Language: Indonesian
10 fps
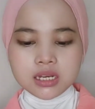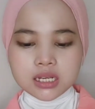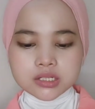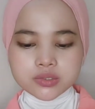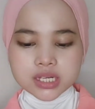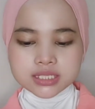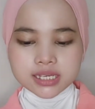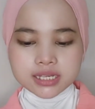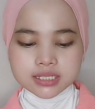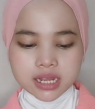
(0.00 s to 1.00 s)
Nah, langsung aja
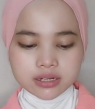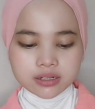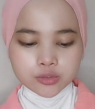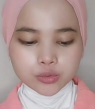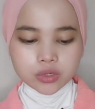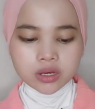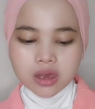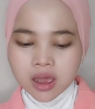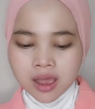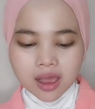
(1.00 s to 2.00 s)
ya. Selain itu
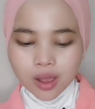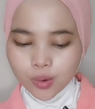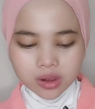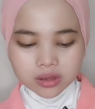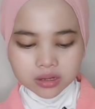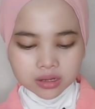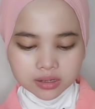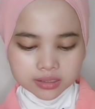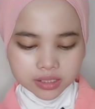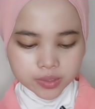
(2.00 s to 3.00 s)
aku nggak
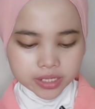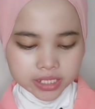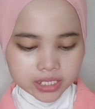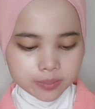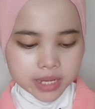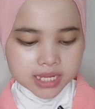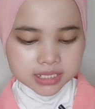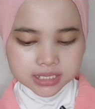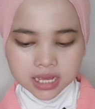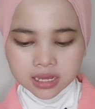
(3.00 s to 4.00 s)
nggak tahu ya ini
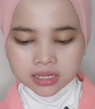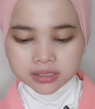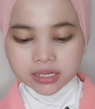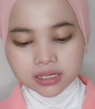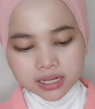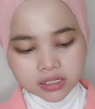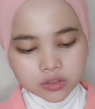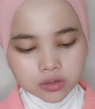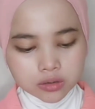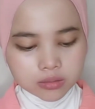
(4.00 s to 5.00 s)
bahasa Thailand
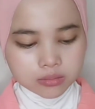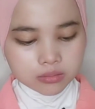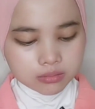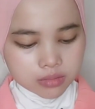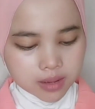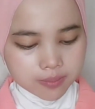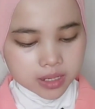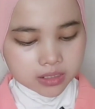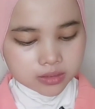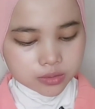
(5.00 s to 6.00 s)
atau
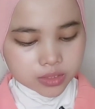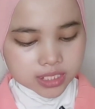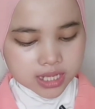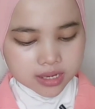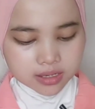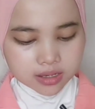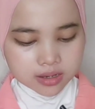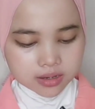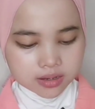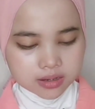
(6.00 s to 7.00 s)
apa itu tulisannya.